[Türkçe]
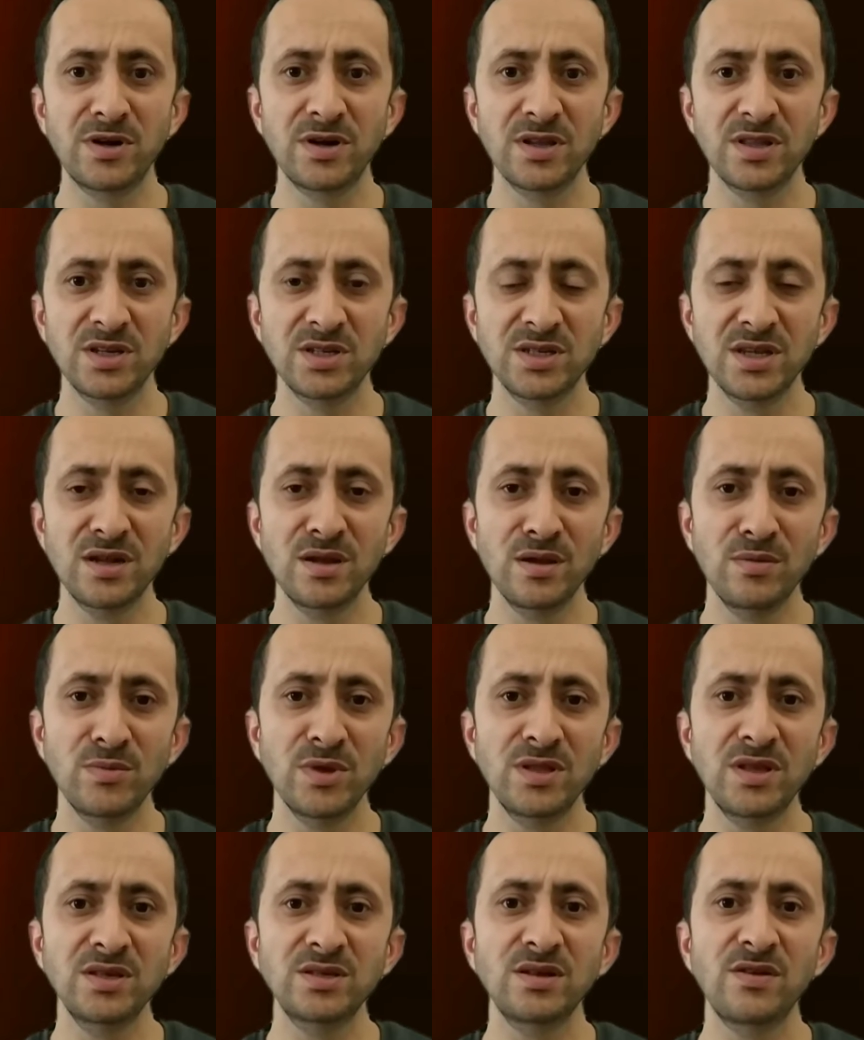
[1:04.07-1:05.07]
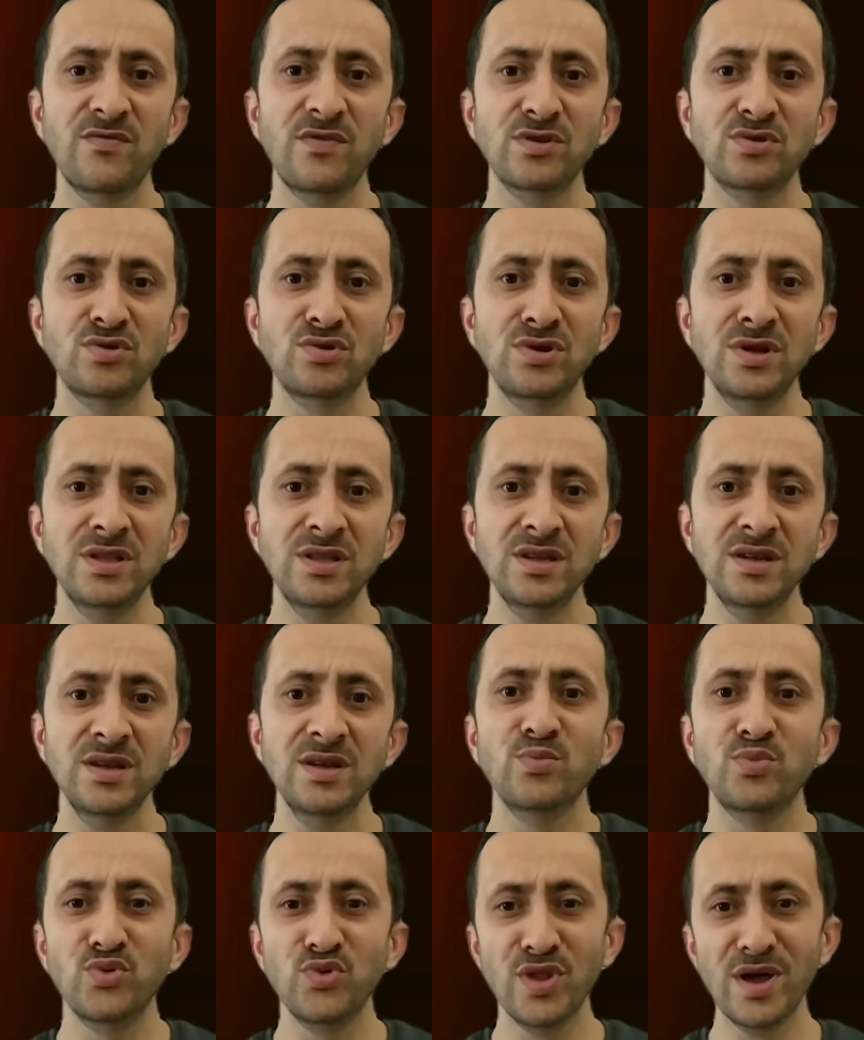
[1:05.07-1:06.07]
arkadaşlar hem de desil desilfatör nedir
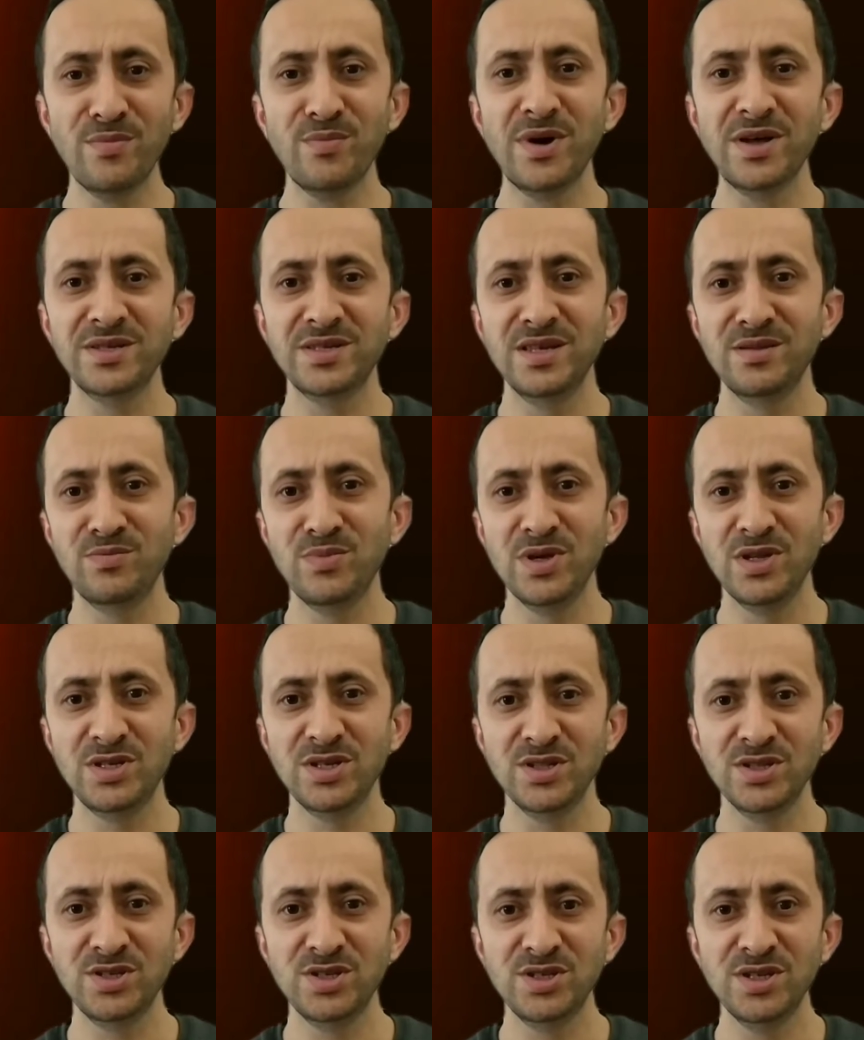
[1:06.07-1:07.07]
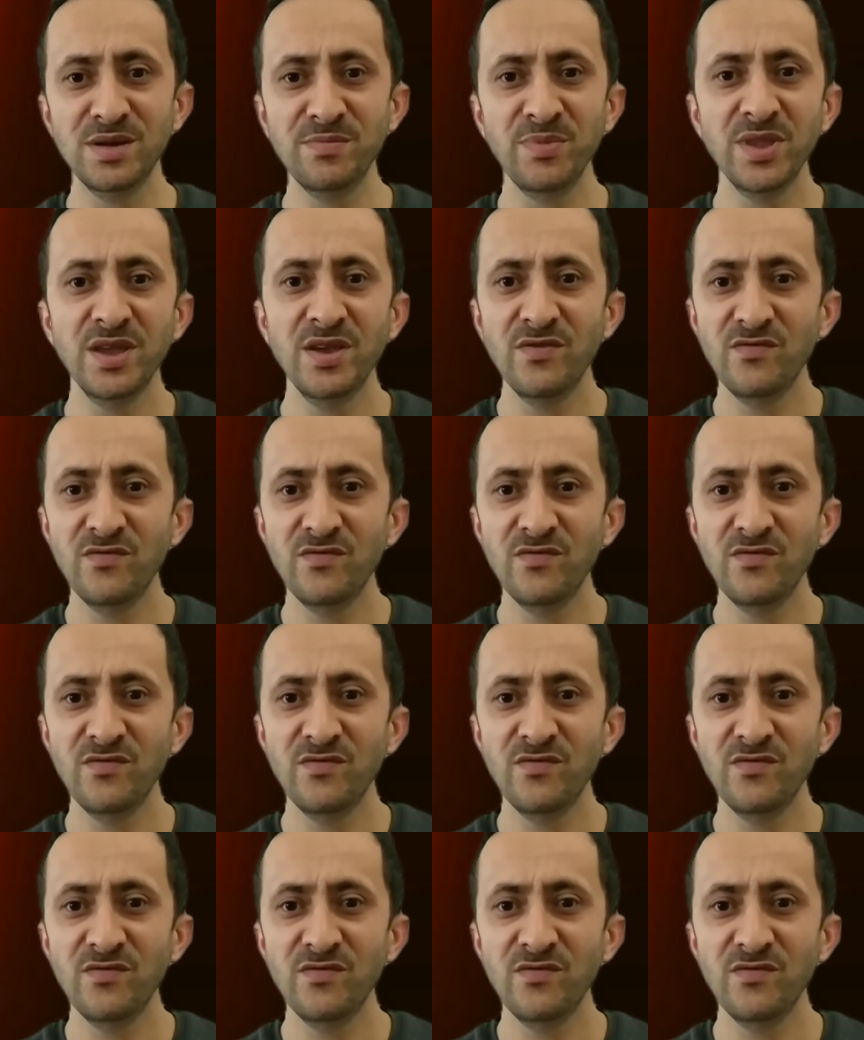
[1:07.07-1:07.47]
bundan bahsetmeye çalışacağım.